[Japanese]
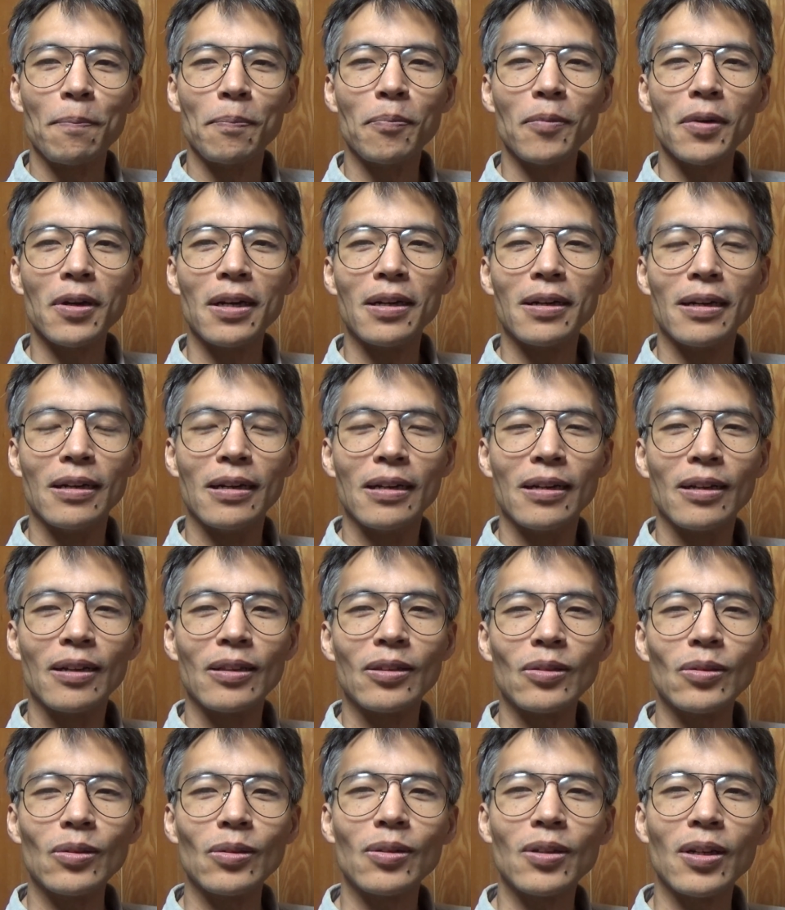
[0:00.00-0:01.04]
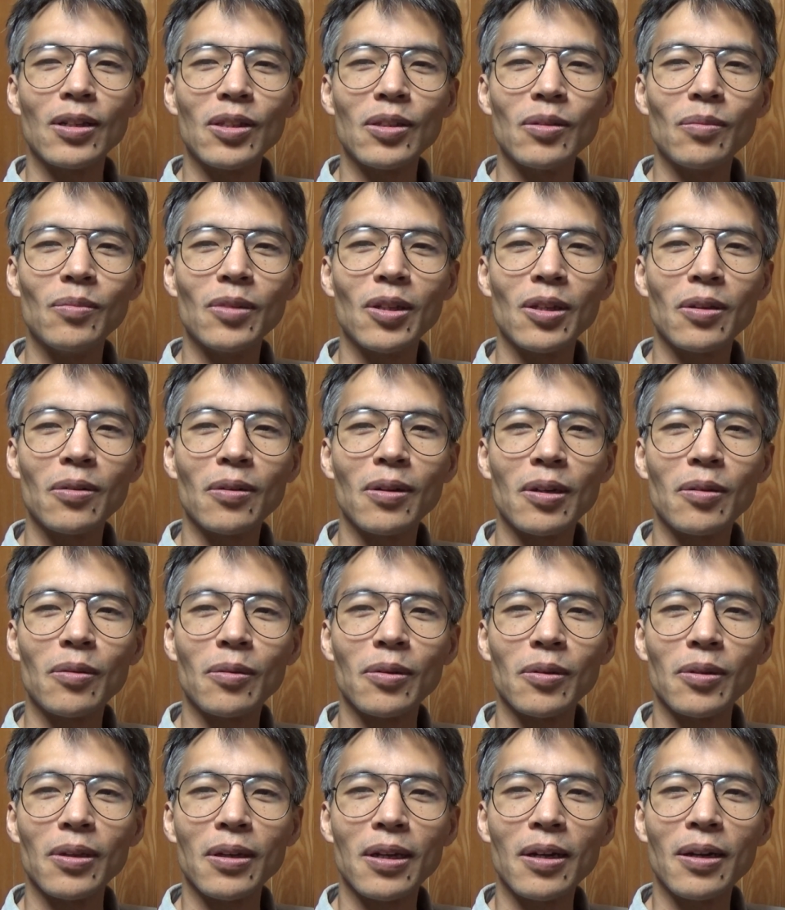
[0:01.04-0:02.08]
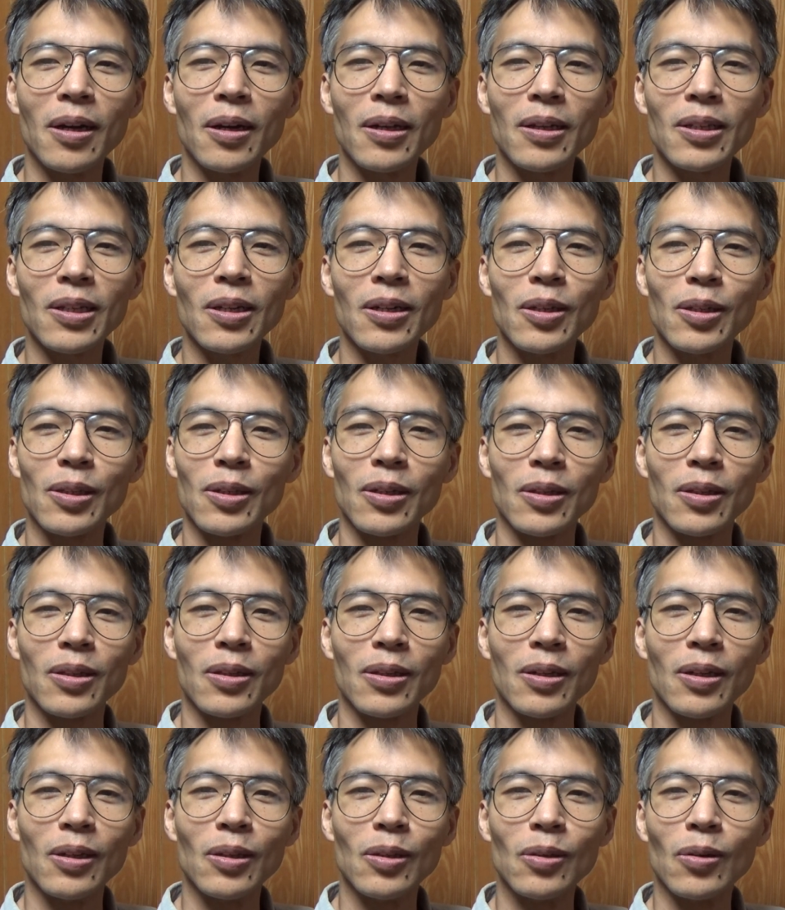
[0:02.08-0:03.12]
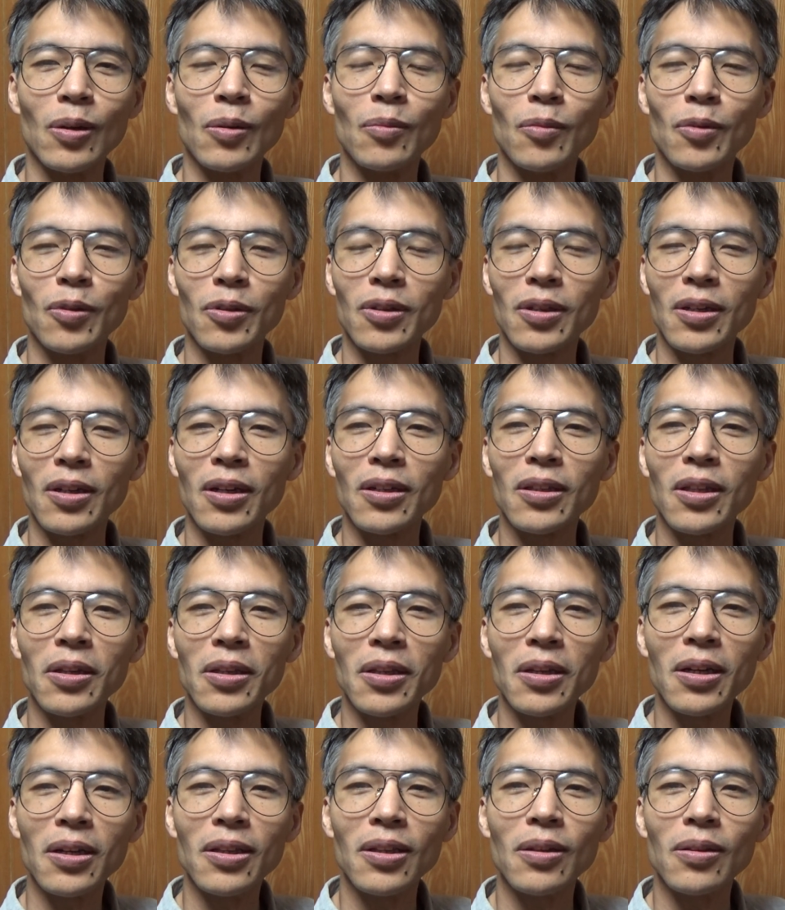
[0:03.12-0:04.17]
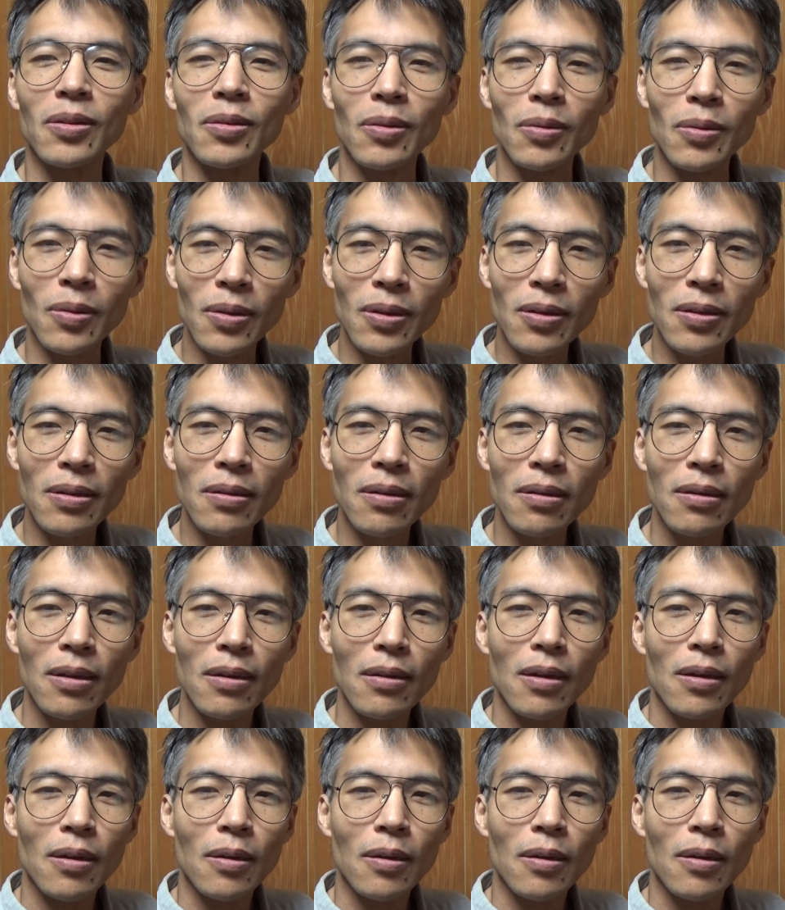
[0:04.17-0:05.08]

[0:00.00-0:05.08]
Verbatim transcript: まあ、中華人民共和国に返されちゃった以上はもう仕方ないですよね。